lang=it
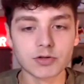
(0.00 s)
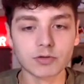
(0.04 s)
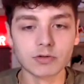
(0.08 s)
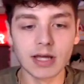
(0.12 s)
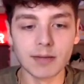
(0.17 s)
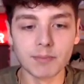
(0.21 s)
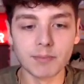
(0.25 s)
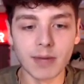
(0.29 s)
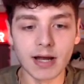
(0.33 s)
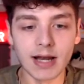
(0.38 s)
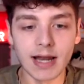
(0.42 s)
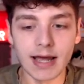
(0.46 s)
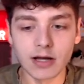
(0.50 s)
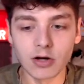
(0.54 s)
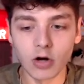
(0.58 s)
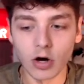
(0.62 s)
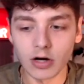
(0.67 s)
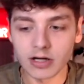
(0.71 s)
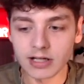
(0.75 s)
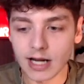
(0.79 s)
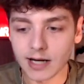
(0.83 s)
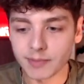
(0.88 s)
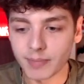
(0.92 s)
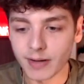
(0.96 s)
su Dembélé,
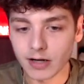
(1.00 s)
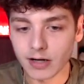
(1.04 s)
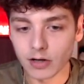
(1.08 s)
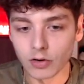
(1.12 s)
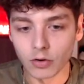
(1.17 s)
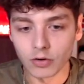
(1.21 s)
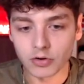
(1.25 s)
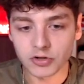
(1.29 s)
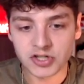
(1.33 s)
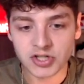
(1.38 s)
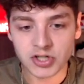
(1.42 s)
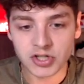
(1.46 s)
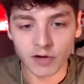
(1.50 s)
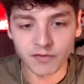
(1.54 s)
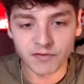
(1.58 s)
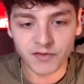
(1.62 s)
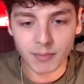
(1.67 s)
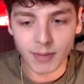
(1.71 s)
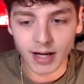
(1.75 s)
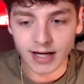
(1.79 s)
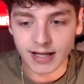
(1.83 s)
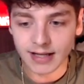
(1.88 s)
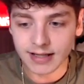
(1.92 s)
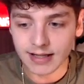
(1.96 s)
corner per loro, si
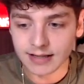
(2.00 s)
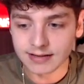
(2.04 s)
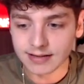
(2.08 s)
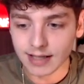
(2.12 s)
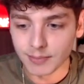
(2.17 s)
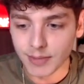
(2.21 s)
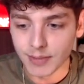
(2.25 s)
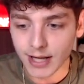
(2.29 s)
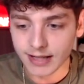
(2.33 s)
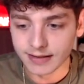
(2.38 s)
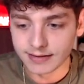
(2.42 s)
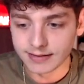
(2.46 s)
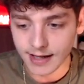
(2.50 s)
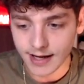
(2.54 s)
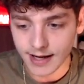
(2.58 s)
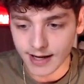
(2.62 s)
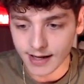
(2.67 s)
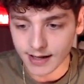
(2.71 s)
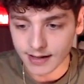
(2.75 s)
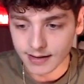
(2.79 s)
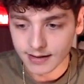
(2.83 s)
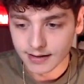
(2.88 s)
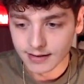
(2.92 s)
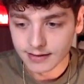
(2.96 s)
soffre
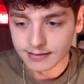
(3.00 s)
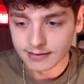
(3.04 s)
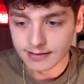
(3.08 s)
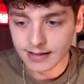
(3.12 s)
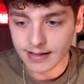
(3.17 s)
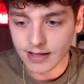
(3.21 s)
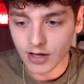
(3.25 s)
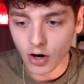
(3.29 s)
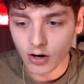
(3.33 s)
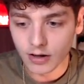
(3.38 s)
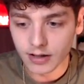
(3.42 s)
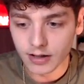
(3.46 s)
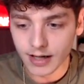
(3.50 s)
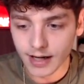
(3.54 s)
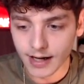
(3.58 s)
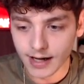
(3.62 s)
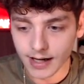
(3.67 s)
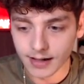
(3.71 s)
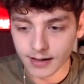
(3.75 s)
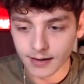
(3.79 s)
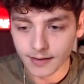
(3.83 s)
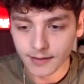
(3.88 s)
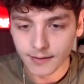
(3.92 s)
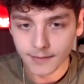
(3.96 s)
maledettamente. De
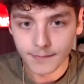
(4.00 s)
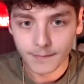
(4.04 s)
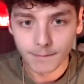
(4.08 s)
Jong.